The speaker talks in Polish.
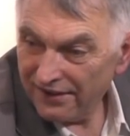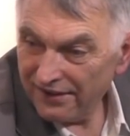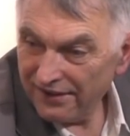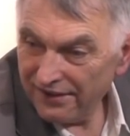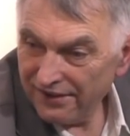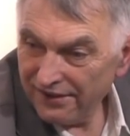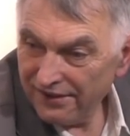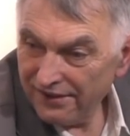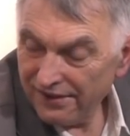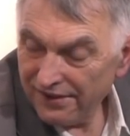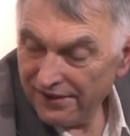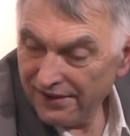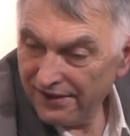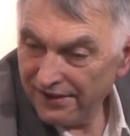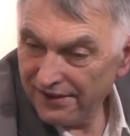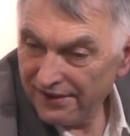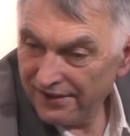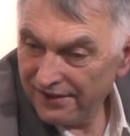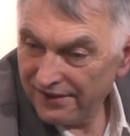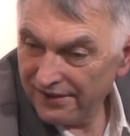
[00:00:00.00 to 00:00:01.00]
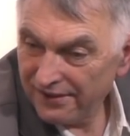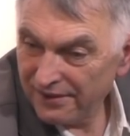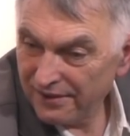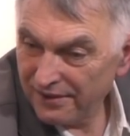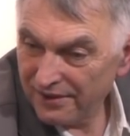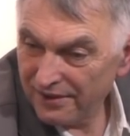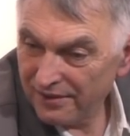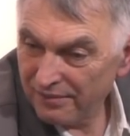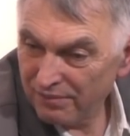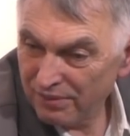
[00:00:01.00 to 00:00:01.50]
i
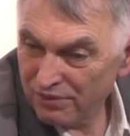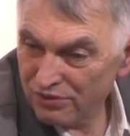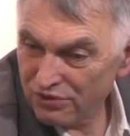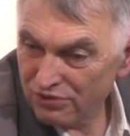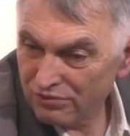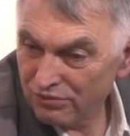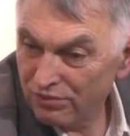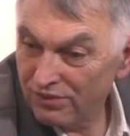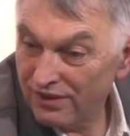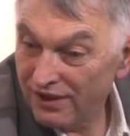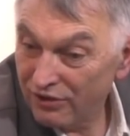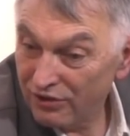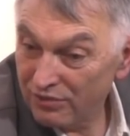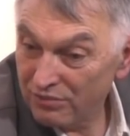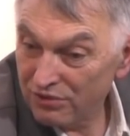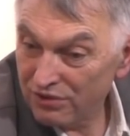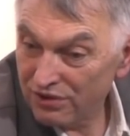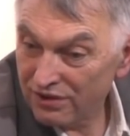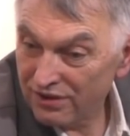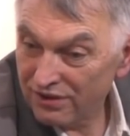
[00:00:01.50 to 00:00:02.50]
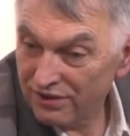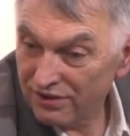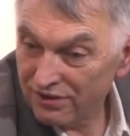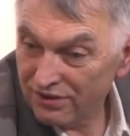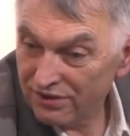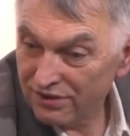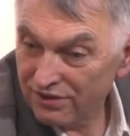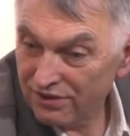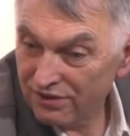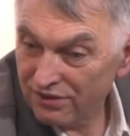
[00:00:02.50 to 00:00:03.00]
udałem się do,
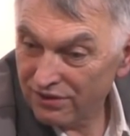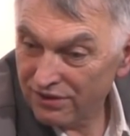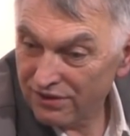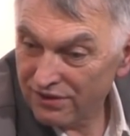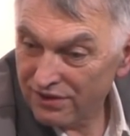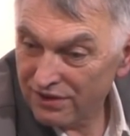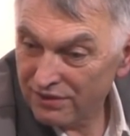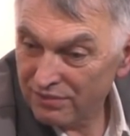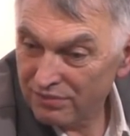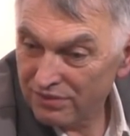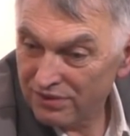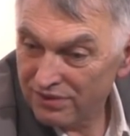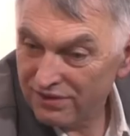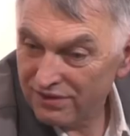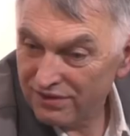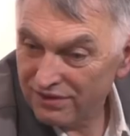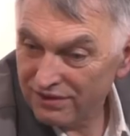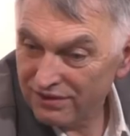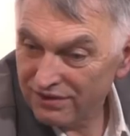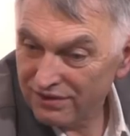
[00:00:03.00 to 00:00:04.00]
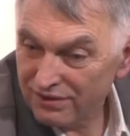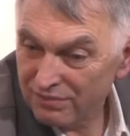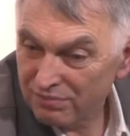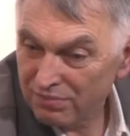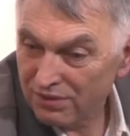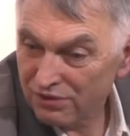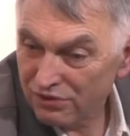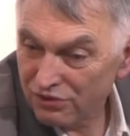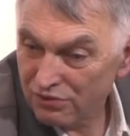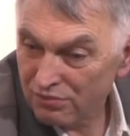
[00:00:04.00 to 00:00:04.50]
do recepcji z
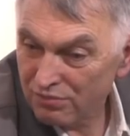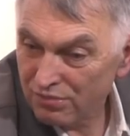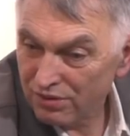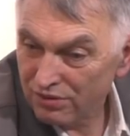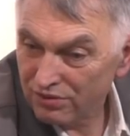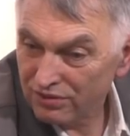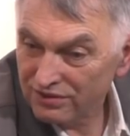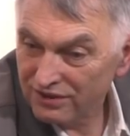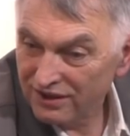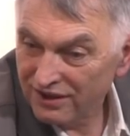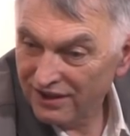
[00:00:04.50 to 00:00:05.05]
prośbą